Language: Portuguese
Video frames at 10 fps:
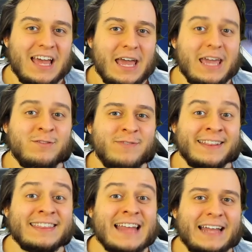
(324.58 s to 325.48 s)

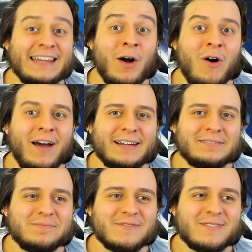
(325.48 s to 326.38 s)
inventar na
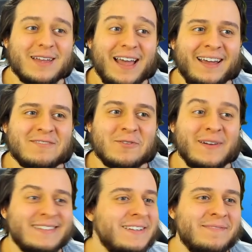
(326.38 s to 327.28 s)
hora, a
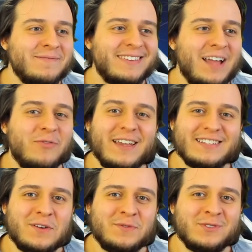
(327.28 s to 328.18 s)
coisa
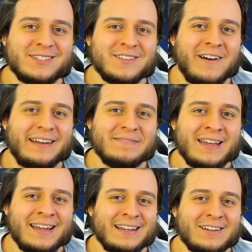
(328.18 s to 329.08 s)
talvez não funcione.
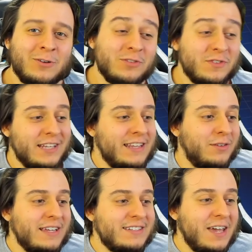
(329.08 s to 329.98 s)
Quando você está
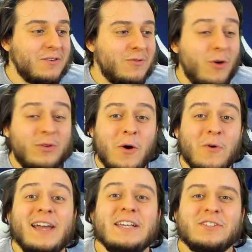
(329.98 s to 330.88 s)
no desenho, qual que é o
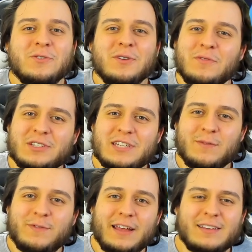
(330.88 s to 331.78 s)
risco que você
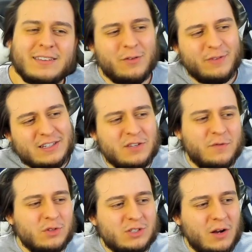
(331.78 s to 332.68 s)
enfrenta? Talvez se
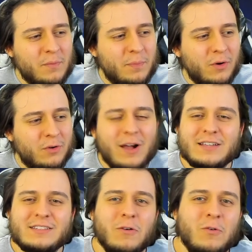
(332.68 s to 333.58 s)
frustrar um pouco,
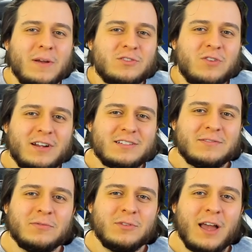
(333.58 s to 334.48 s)
gastar algumas
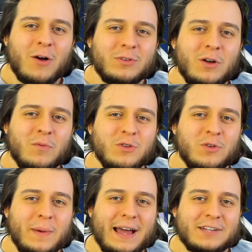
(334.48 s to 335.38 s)
horas em algo não
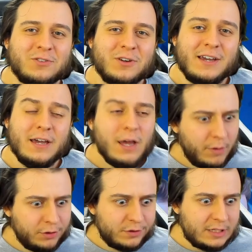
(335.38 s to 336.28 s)
muito prático.
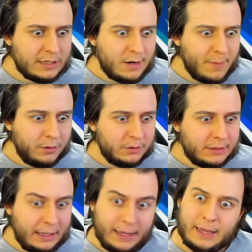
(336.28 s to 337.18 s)
Quando você está numa
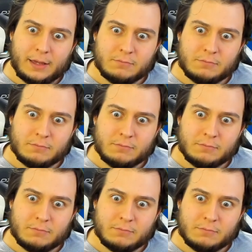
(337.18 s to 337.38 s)
luta, é